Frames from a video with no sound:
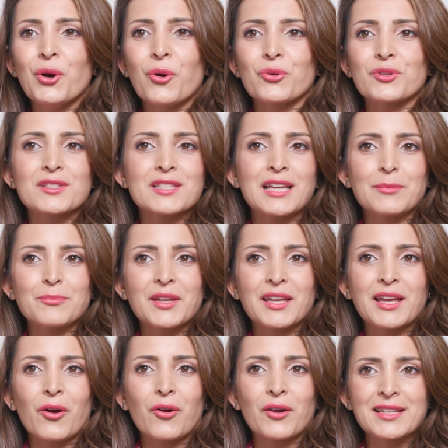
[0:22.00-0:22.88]
und es hat
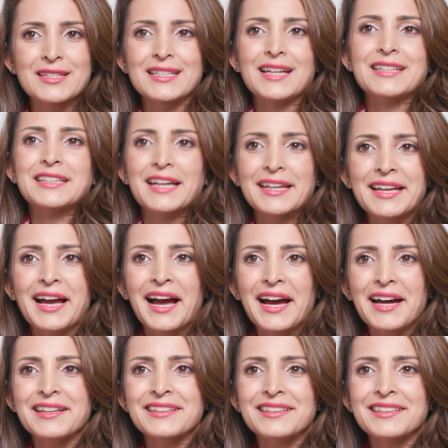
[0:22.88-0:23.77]
mich auch jetzt nach drei
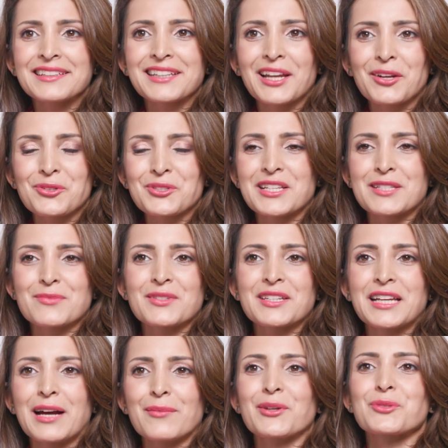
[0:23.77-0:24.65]
Jahren, äh, dadurch, dass mir
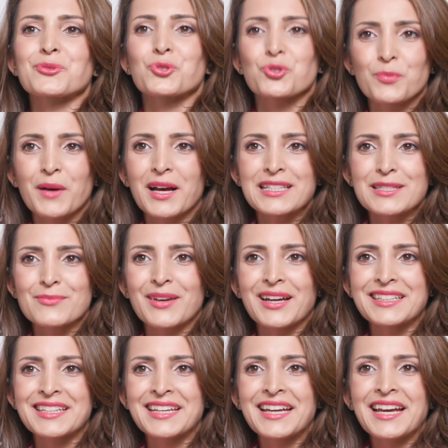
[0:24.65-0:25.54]
die Arbeit so Spaß
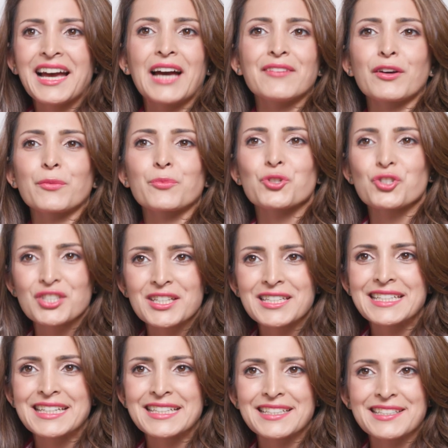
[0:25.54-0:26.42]
macht, einfach
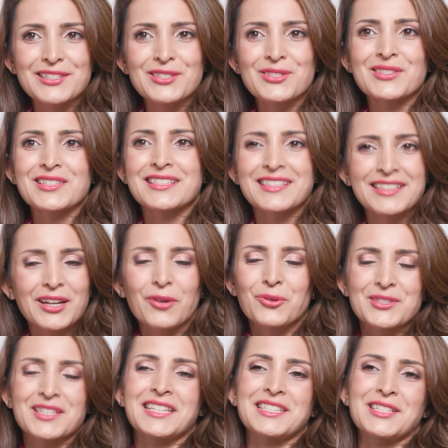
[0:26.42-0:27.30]
bestätigt, dass es
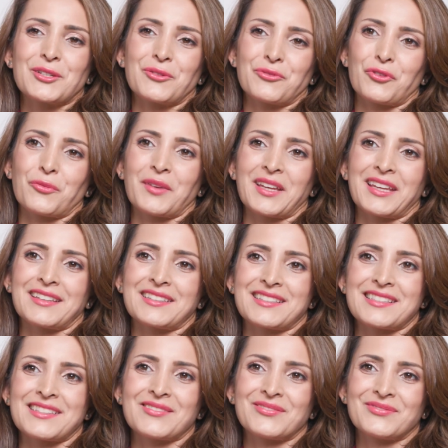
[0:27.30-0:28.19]
genau das Richtige für mich
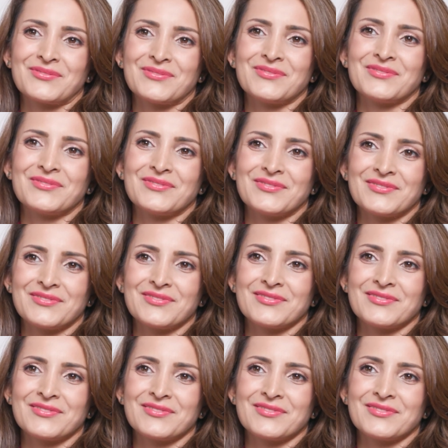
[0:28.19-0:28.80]
ist. Aber ich